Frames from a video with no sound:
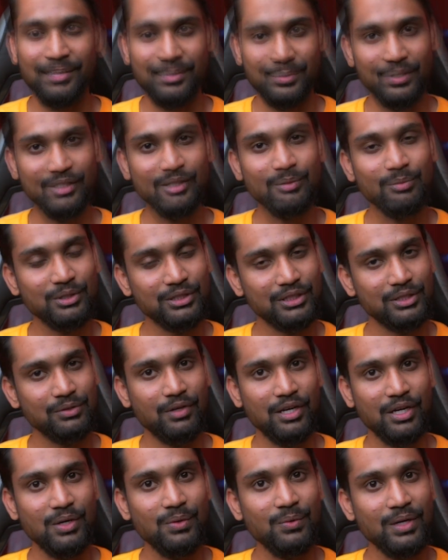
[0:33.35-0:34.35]
டுவெல்த்து முடிச்சுட்டு
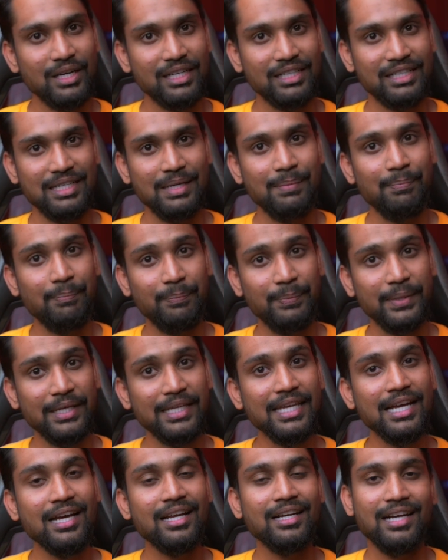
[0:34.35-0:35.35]
வரவங்களுக்கு
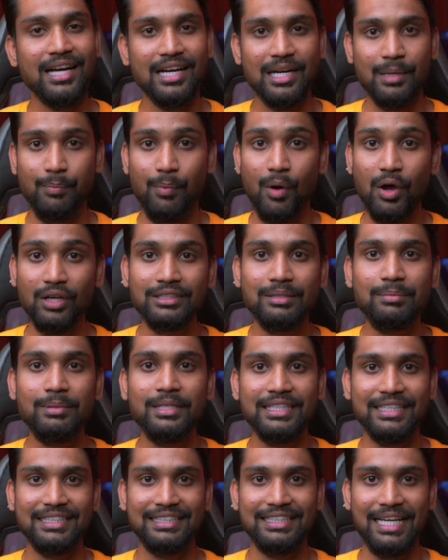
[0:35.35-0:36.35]
பிஆருக்கான
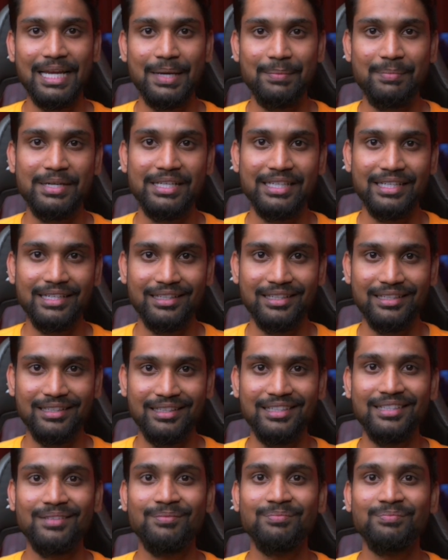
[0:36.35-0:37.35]
பாசிபிலிட்டிஸ் எப்படி இருக்குது